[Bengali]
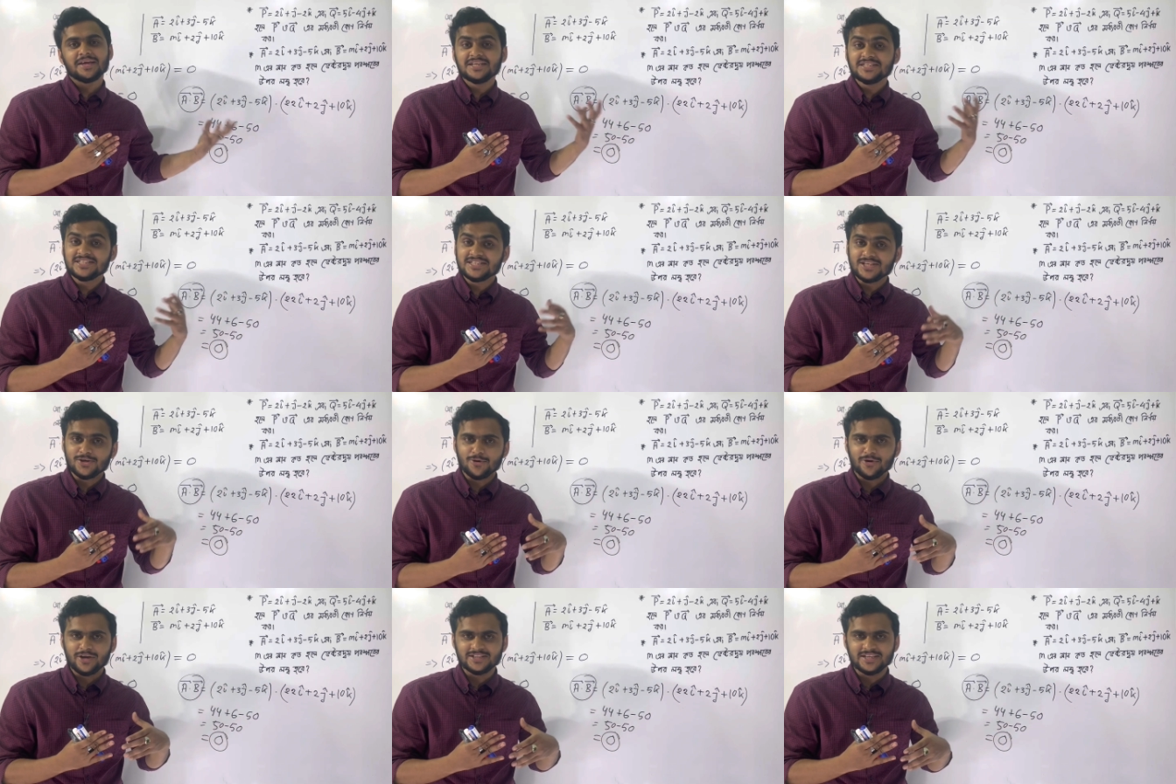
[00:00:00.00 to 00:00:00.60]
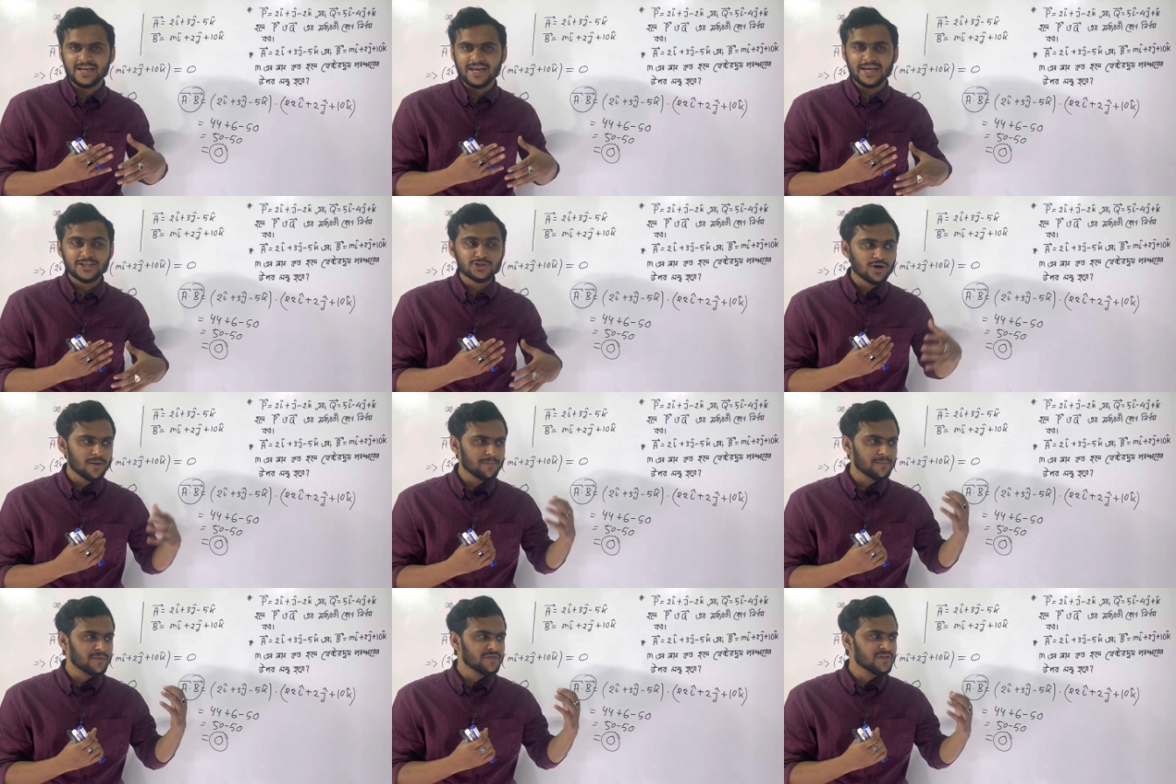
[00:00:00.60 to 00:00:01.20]
ইজি হয়ে যায় এই
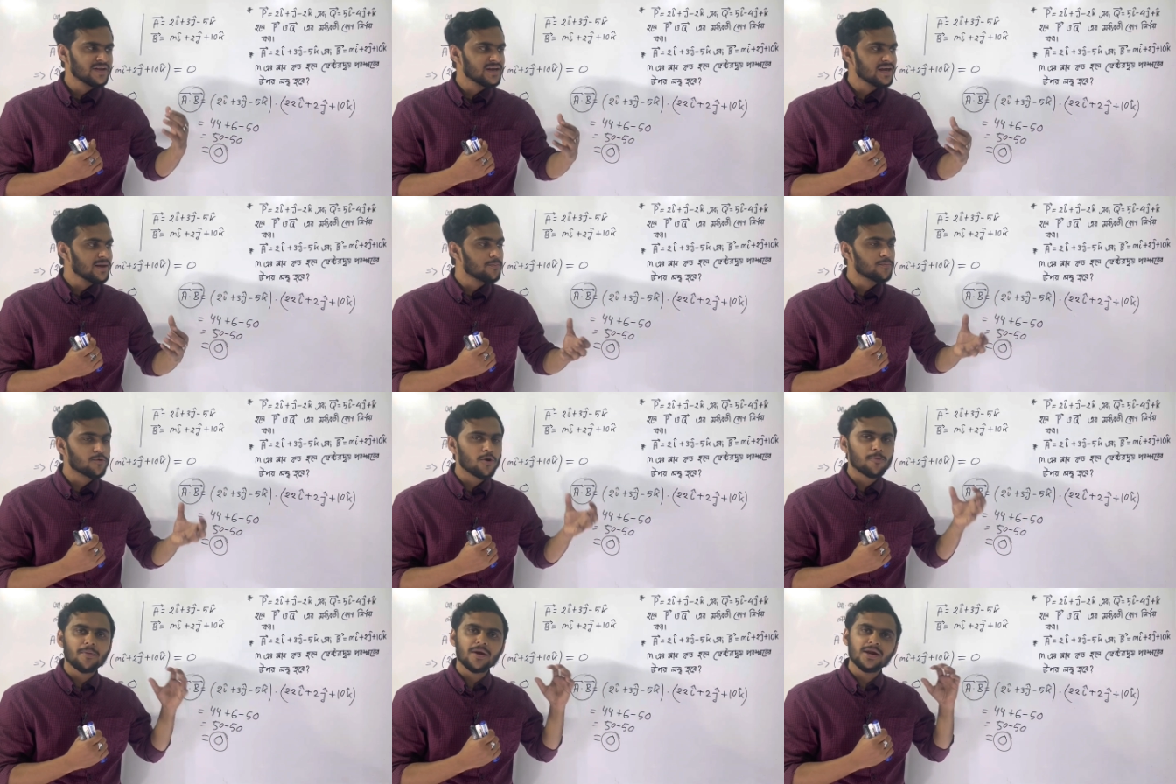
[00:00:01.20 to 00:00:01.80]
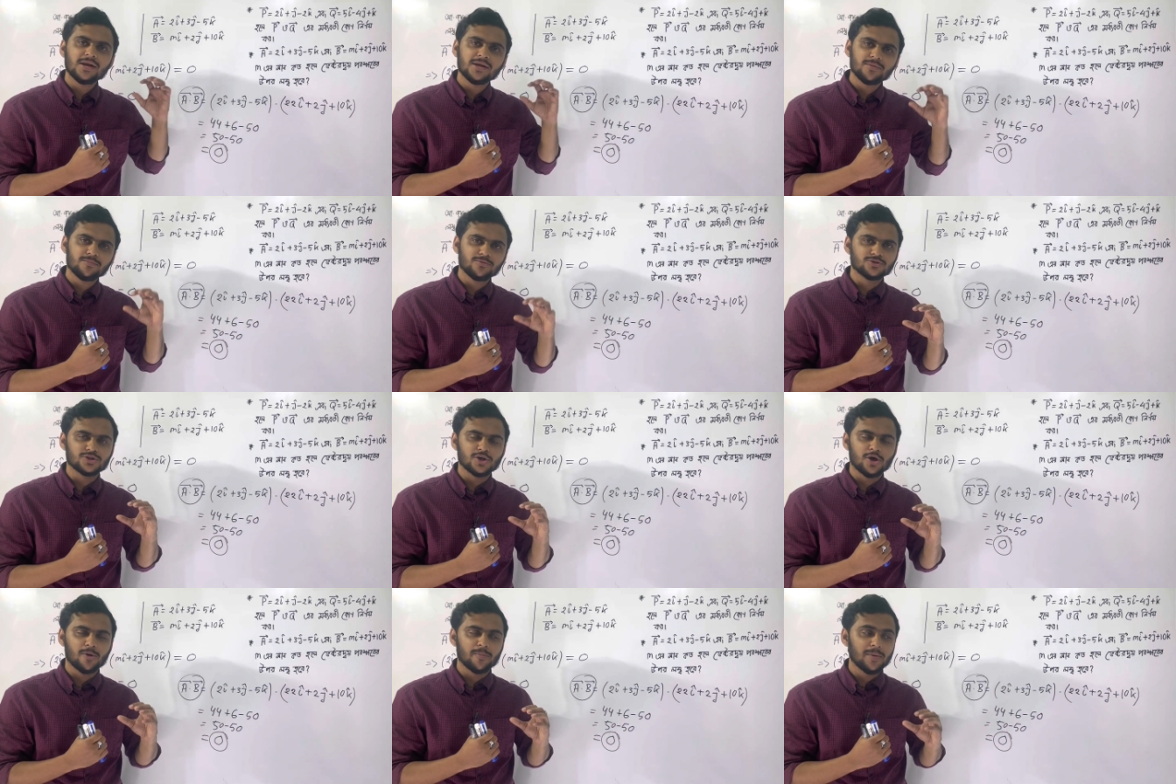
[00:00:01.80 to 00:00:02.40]
জন্য আপনাদেরকে প্রপারলি
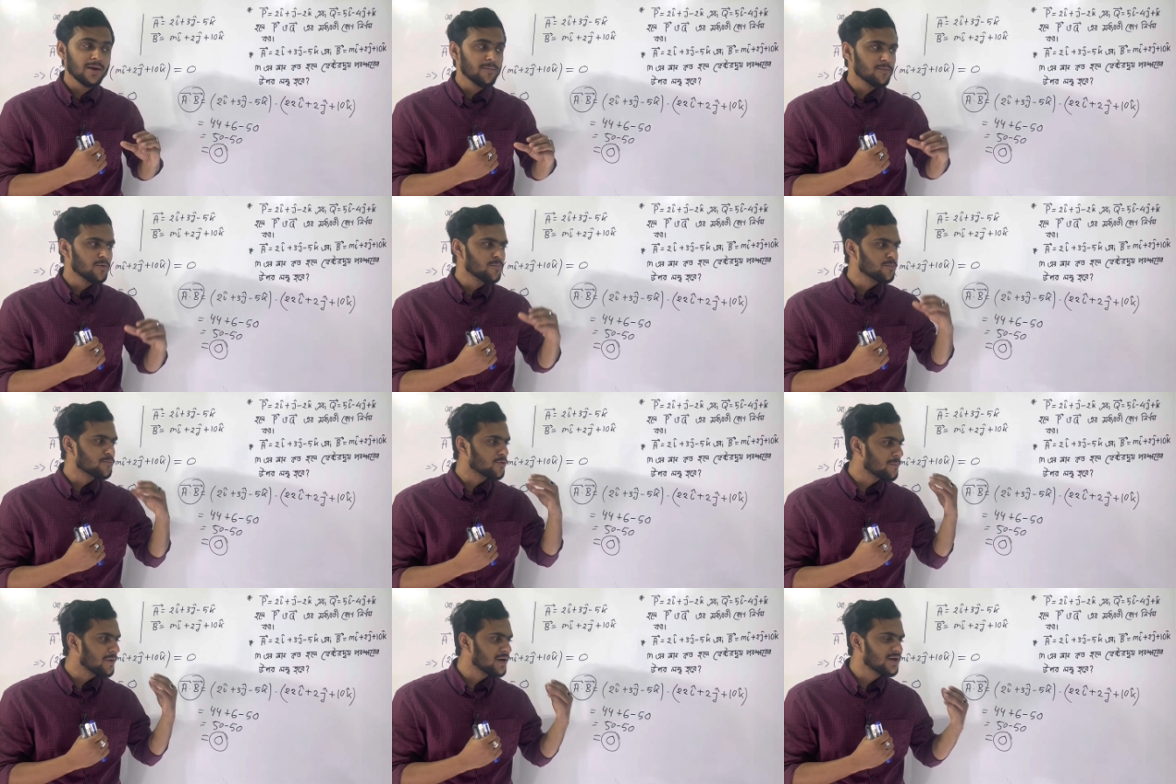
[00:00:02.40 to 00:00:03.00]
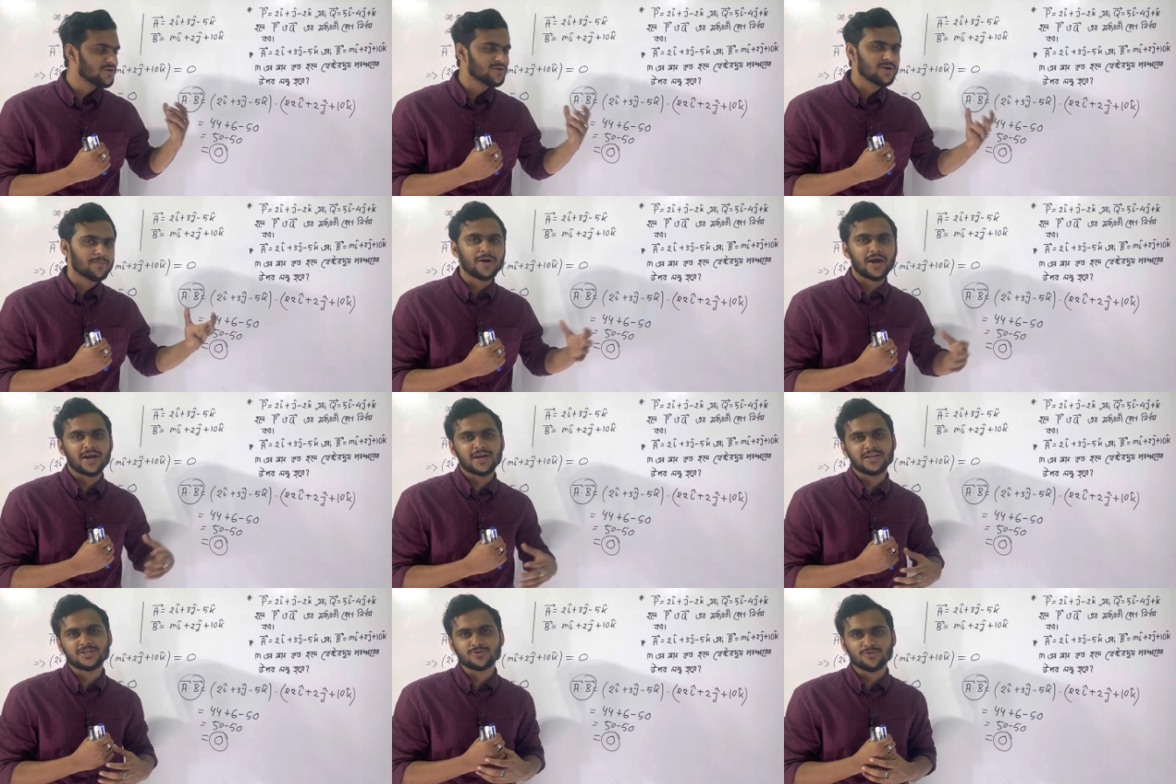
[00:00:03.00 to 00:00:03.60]
বুঝতে হবে এবং প্রপারলি এটা
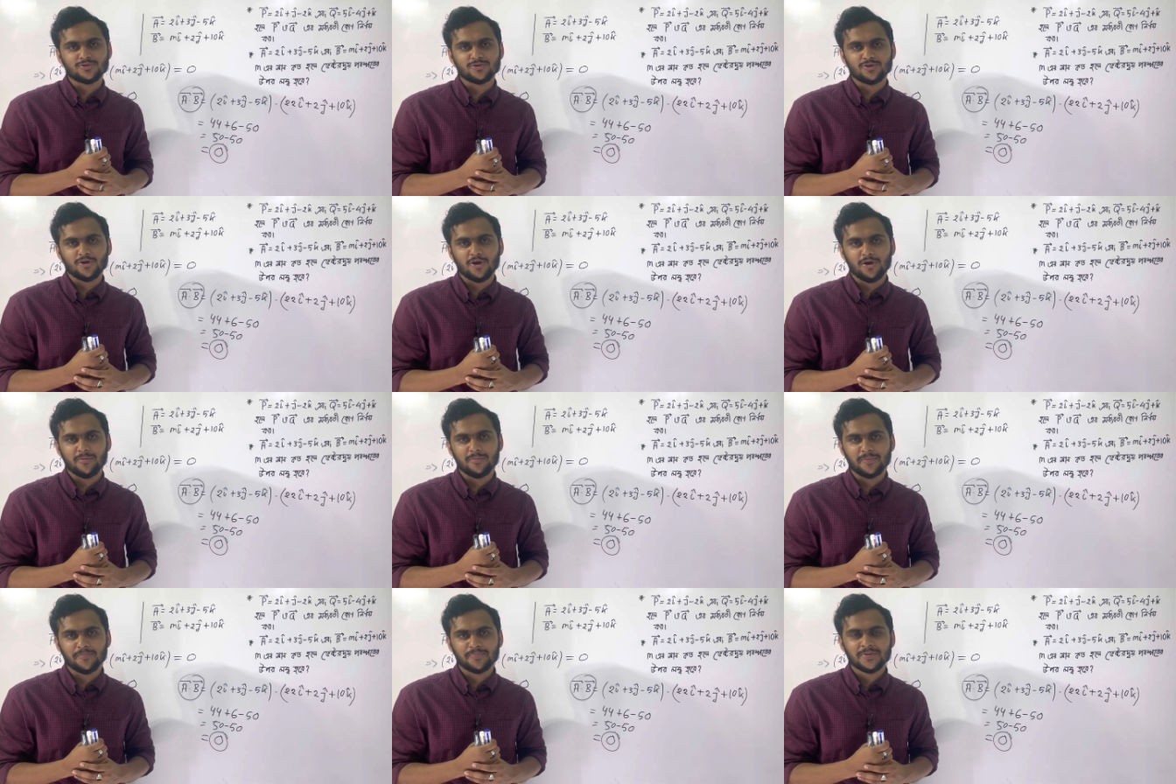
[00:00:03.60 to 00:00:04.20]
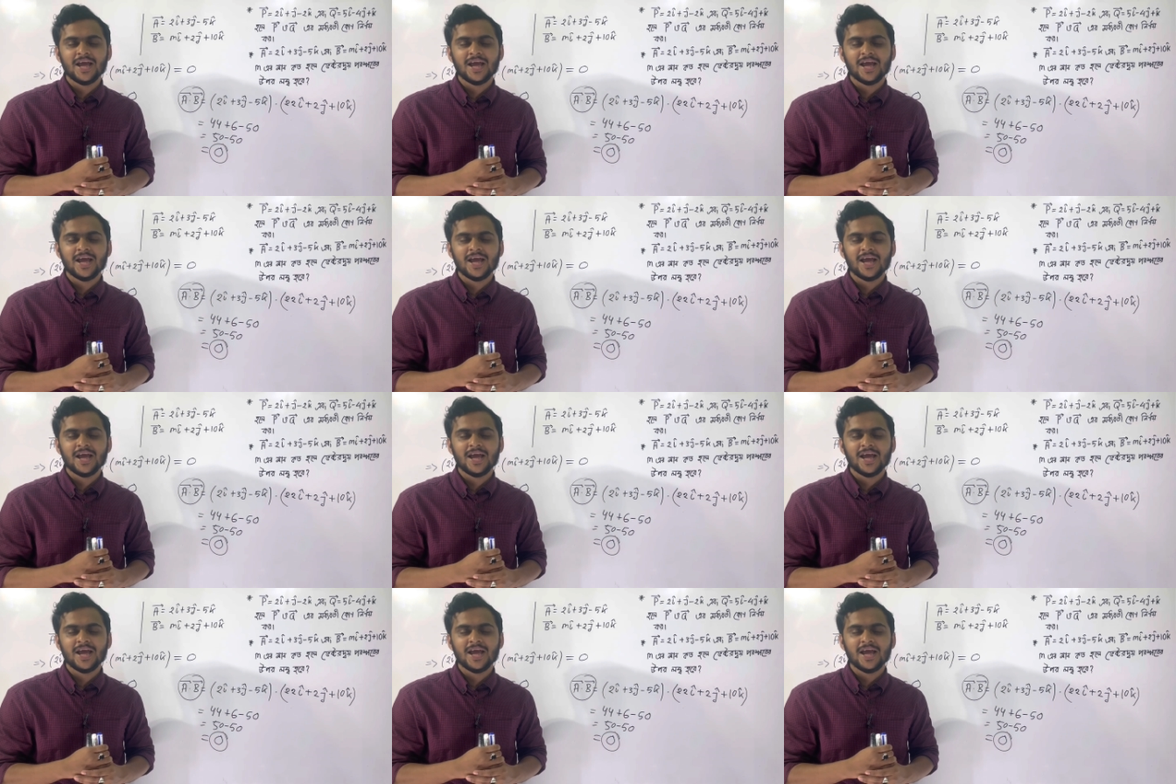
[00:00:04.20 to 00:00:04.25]
প্র্যাকটিস করতে হবে